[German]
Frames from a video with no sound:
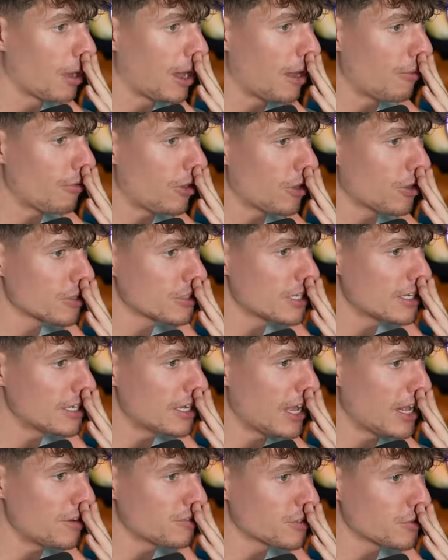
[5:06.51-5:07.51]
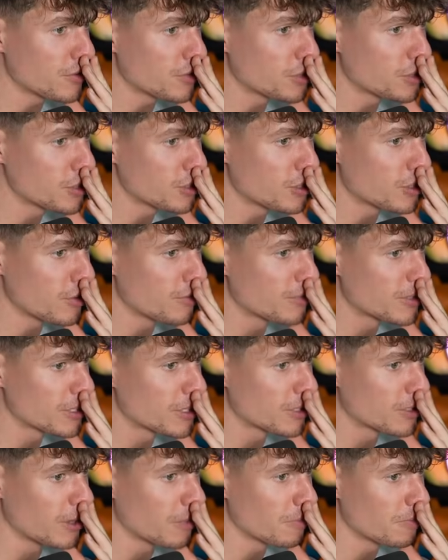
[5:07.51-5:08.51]
Haben wir auch noch die Hälfte von Düsseldorf
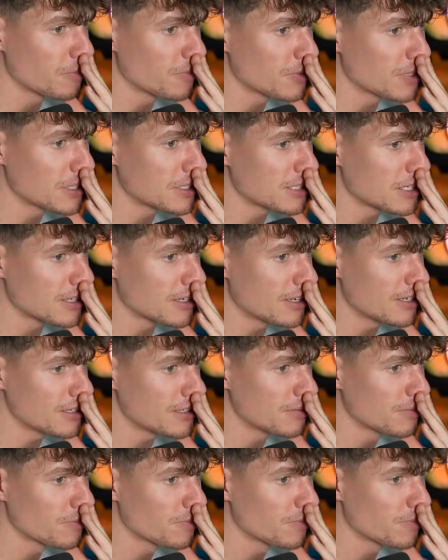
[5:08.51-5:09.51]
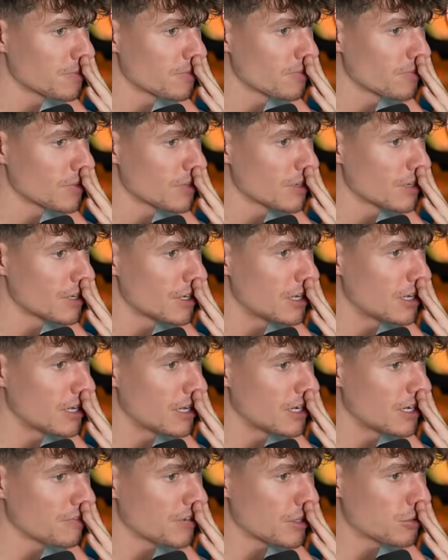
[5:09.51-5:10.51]
mitgenommen, tatsächlich.
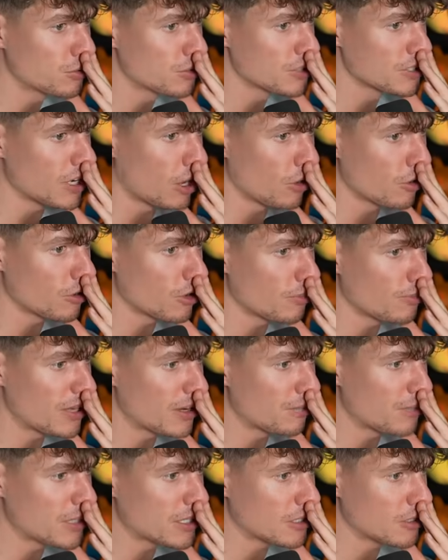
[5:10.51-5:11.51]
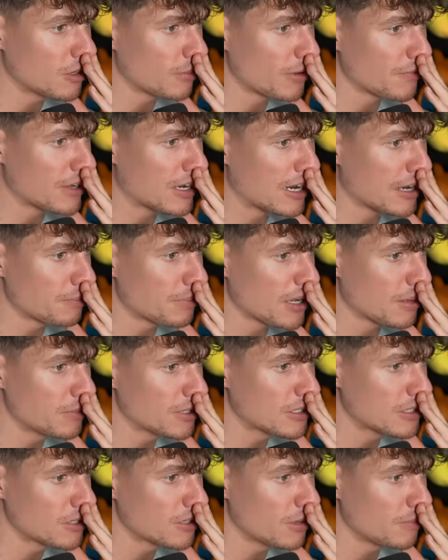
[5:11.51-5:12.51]
Äh, Leverkusen auch komplett mitgenommen. Haben wir Gladbach
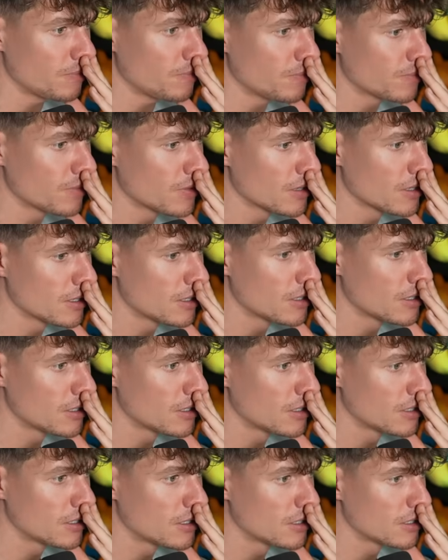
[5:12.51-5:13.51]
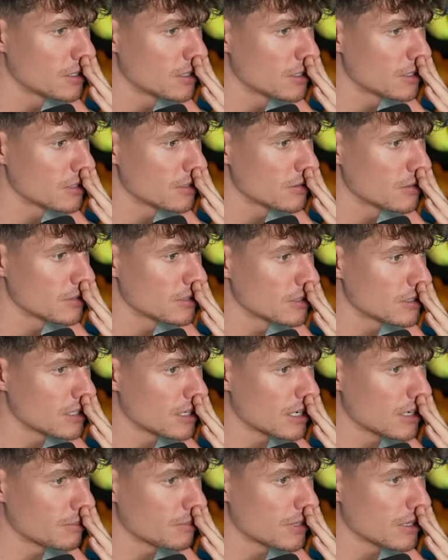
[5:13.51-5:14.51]
mitgenommen? Wo ist
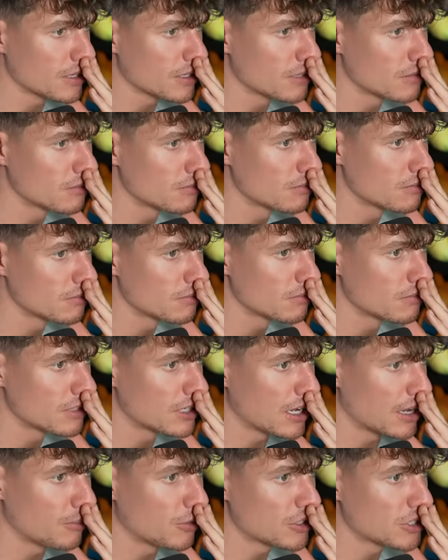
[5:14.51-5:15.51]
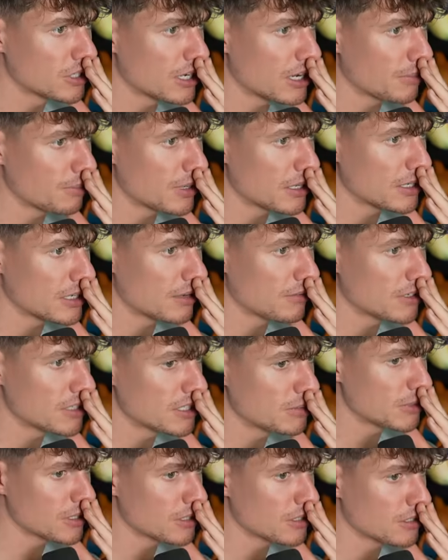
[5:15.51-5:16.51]
denn Gladbach? Da, Mönchengladbach, nee, haben wir
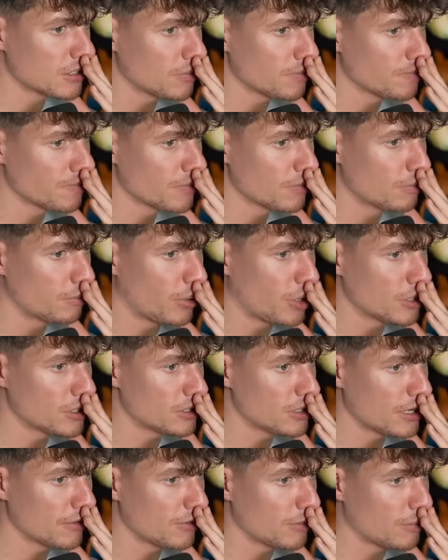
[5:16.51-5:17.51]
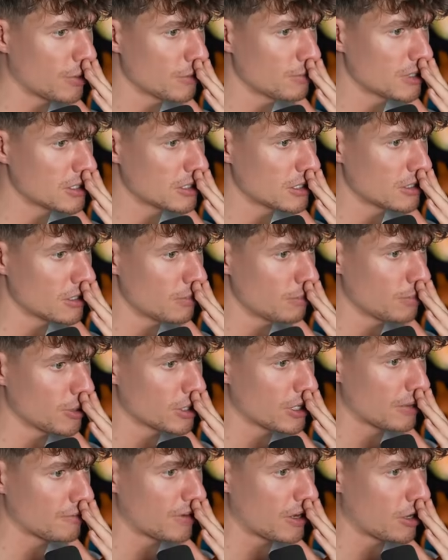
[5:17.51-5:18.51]
mitgenommen. Bonn, haben wir Bonn mitgenommen.
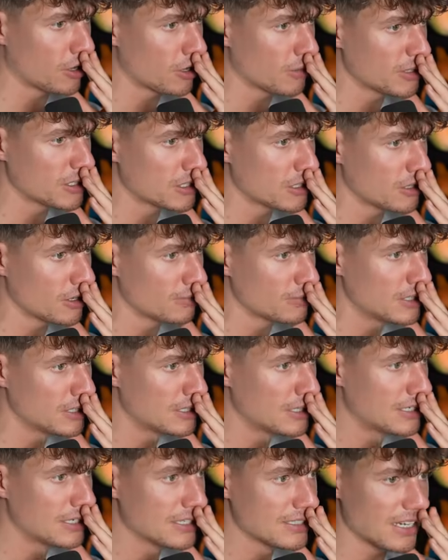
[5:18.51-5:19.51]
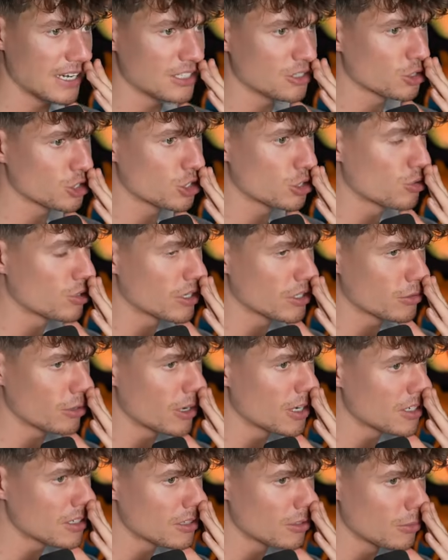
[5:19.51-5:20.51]
Bonn haben wir auch noch mitgenommen. Ist halt so schön. In
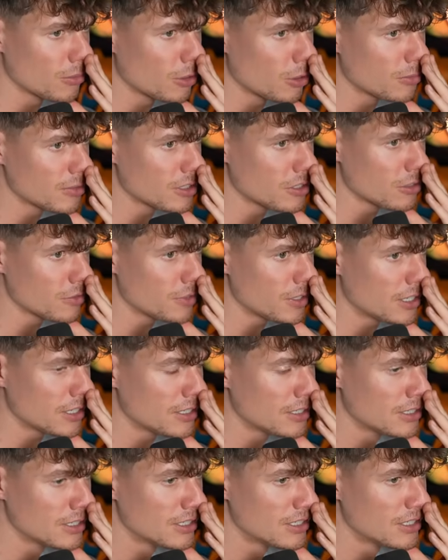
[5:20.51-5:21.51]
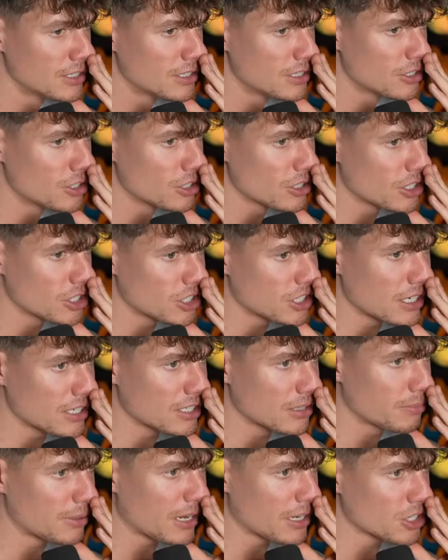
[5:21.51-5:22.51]
Köln drumherum sind so viele
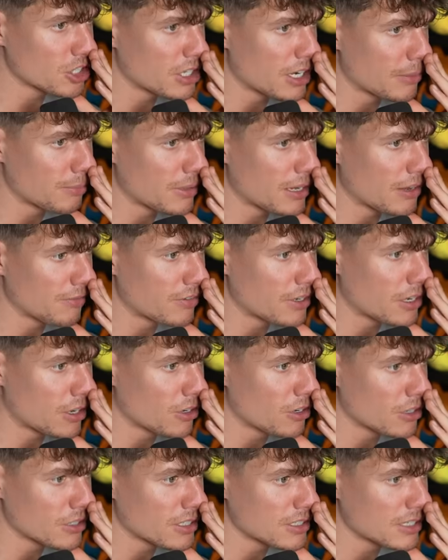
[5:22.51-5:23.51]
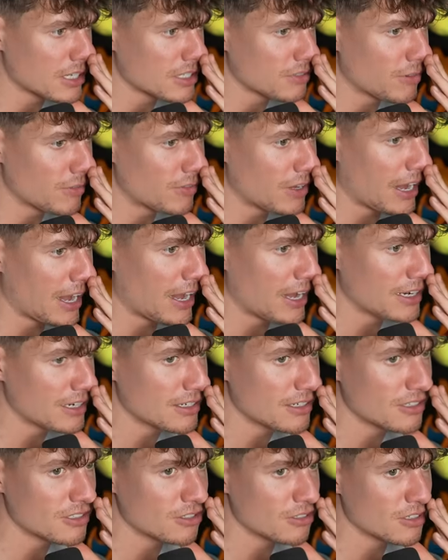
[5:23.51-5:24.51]
Städte. Bergisch Gladbach haben wir ja auch noch. Das heißt, wenn wir
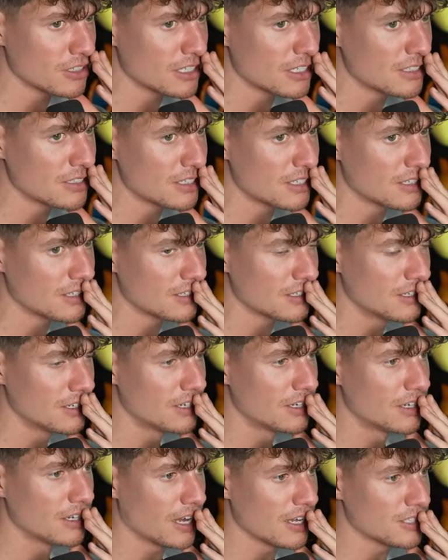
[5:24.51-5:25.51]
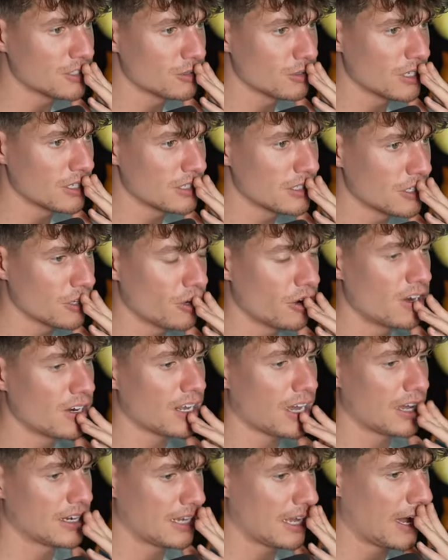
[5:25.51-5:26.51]
einen so einen riesigen Asteroiden in Köln
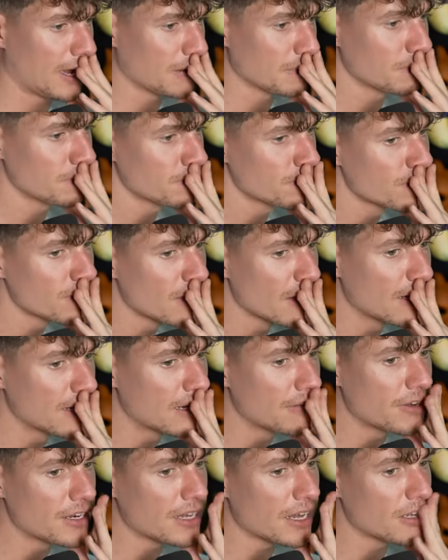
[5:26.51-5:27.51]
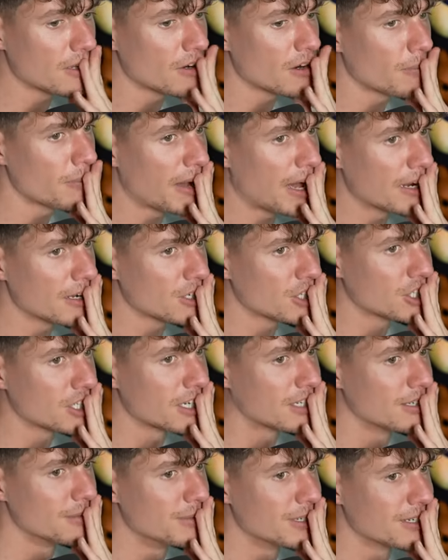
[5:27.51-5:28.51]
reinjagen, nehmen wir direkt noch ein paar andere Städte